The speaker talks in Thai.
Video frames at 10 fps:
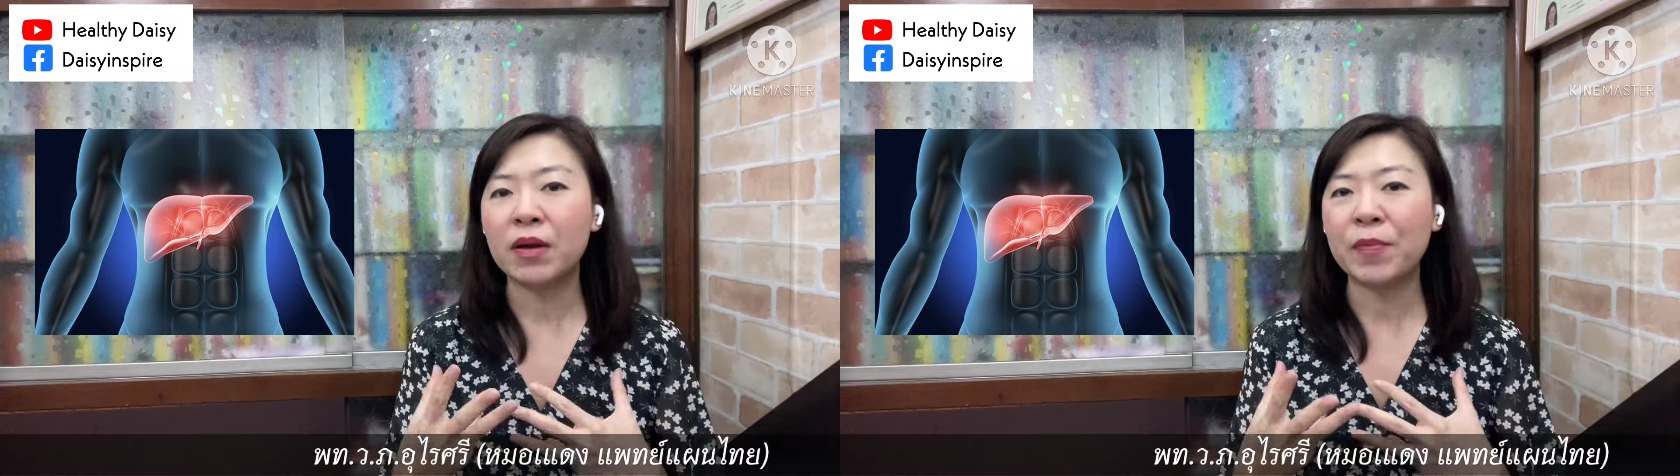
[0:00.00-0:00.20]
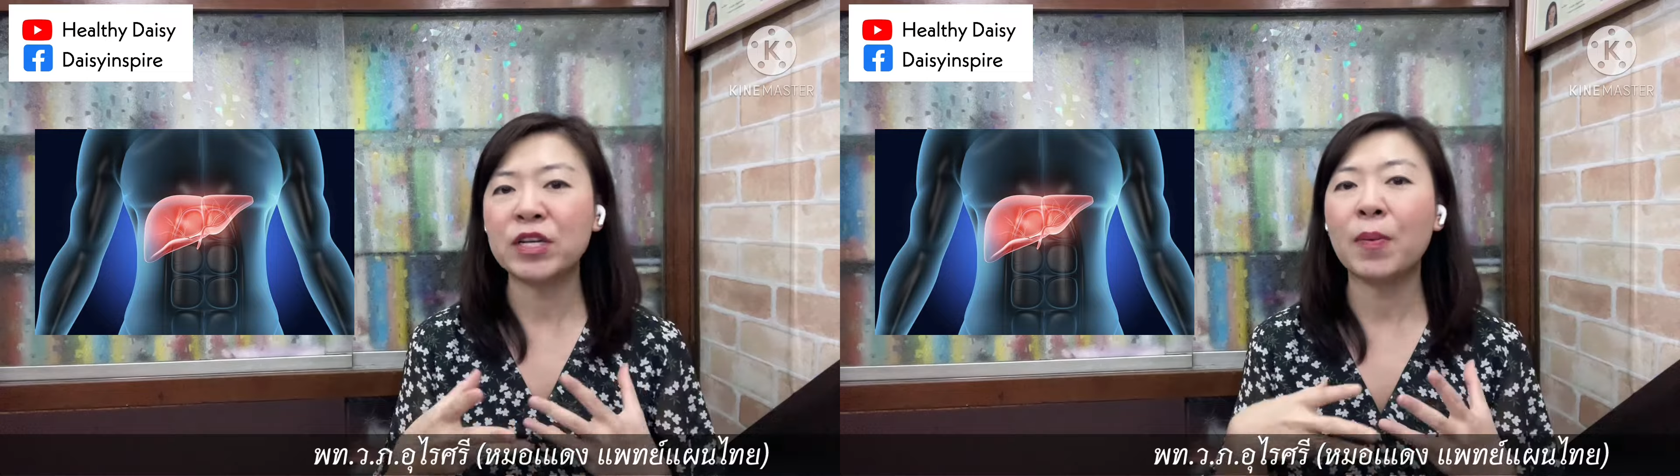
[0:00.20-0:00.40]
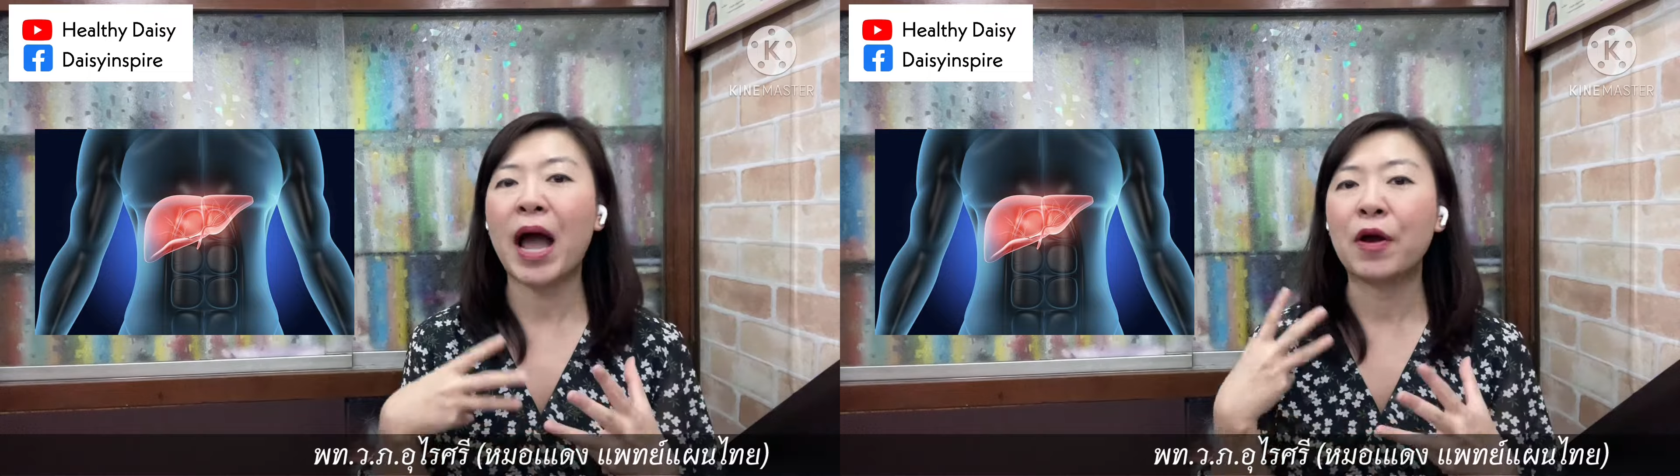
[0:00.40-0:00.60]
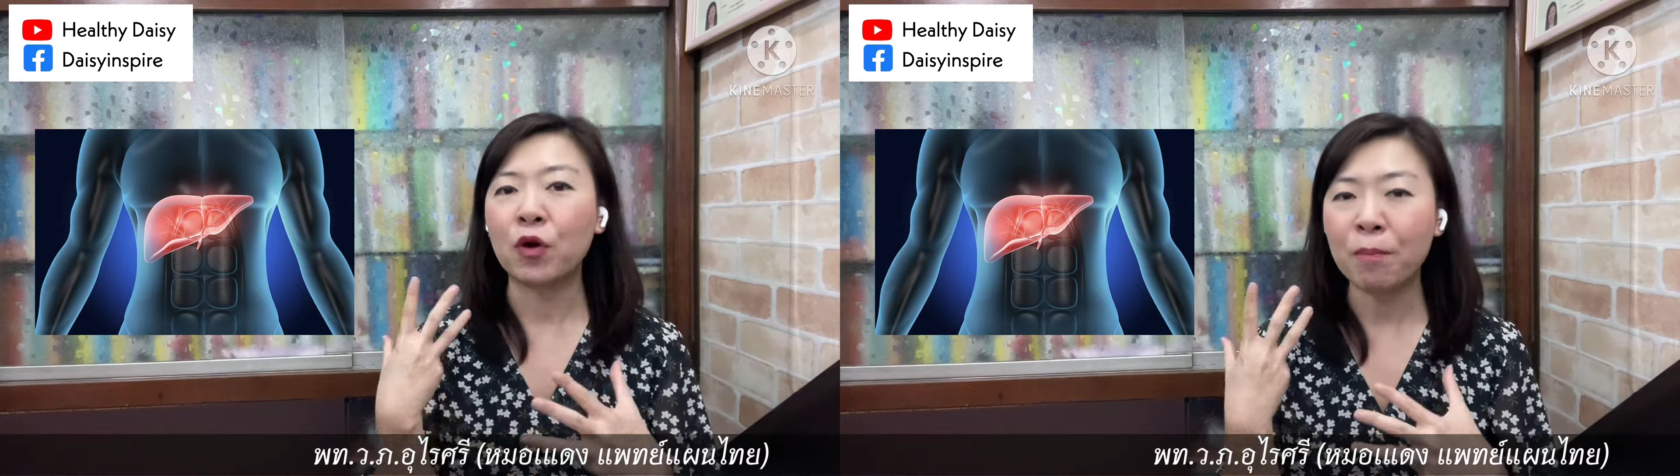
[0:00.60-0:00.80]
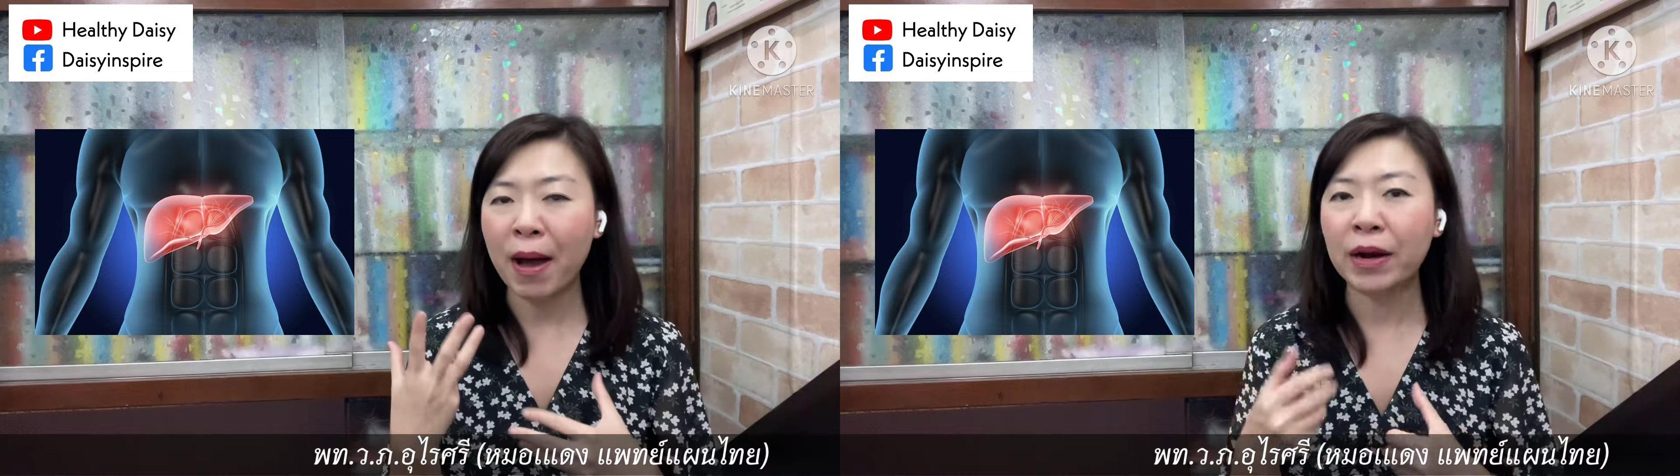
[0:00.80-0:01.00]
ไม่ชอบอาหาร ร
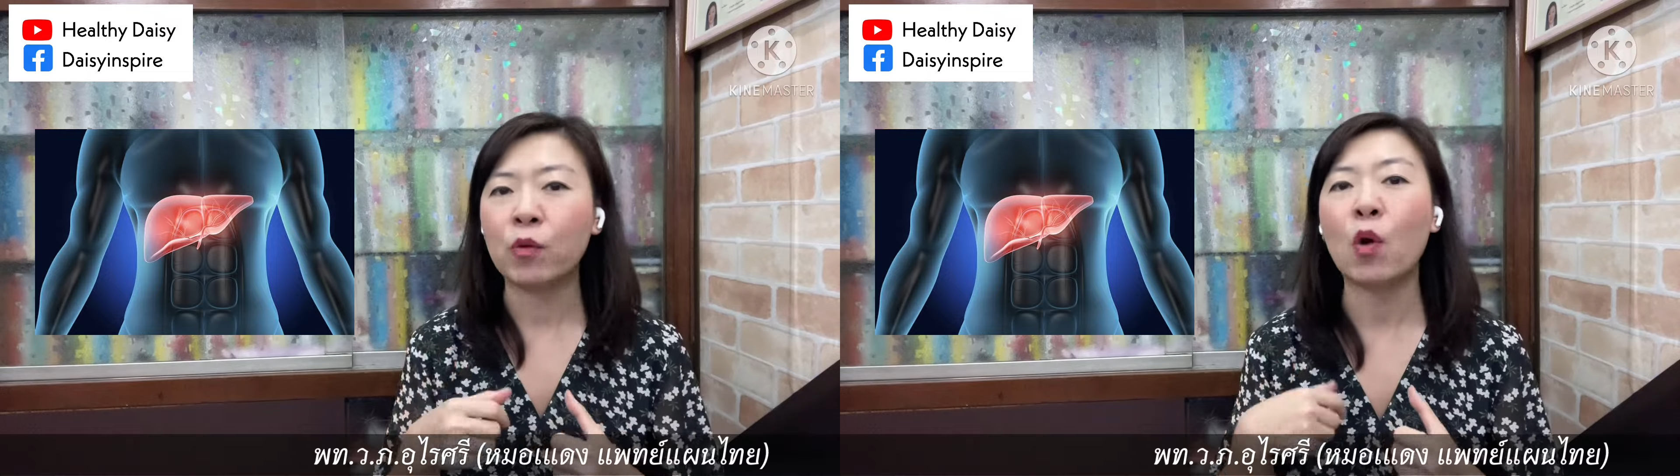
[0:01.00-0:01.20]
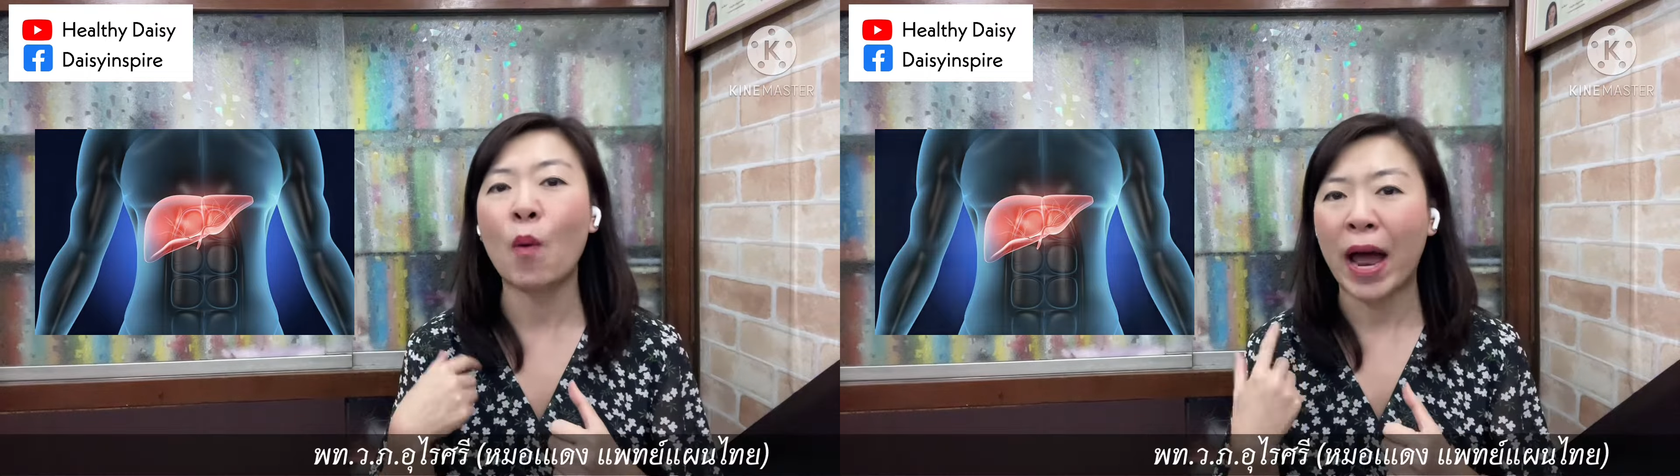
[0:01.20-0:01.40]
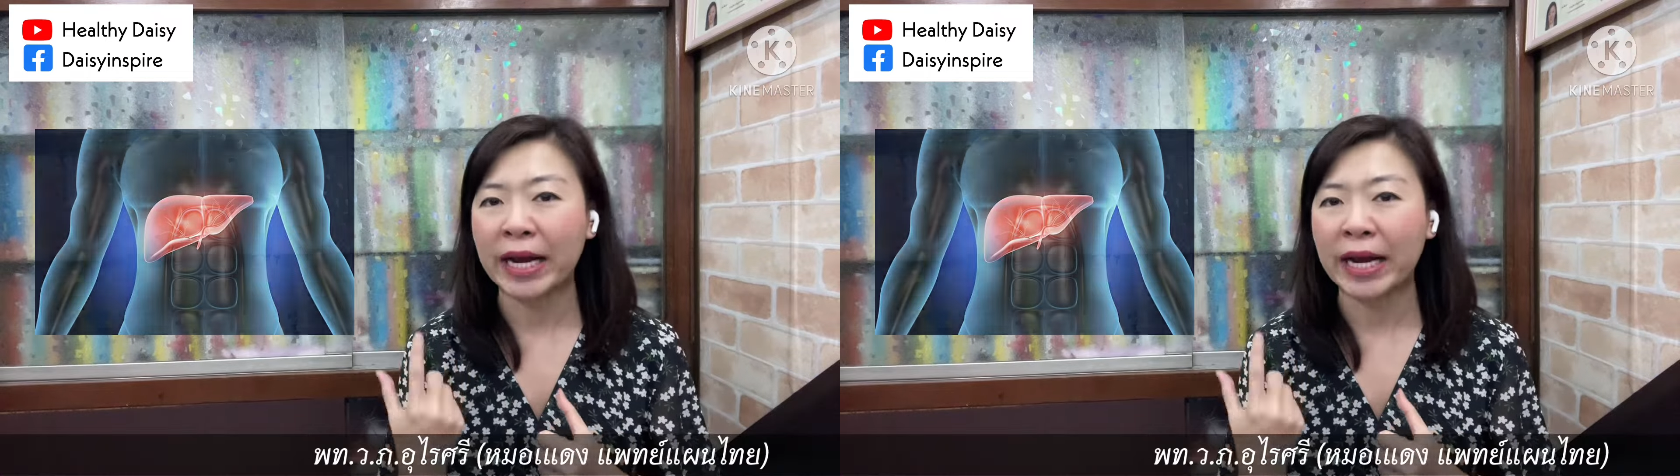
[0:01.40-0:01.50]
สมัน หรือว่าหวา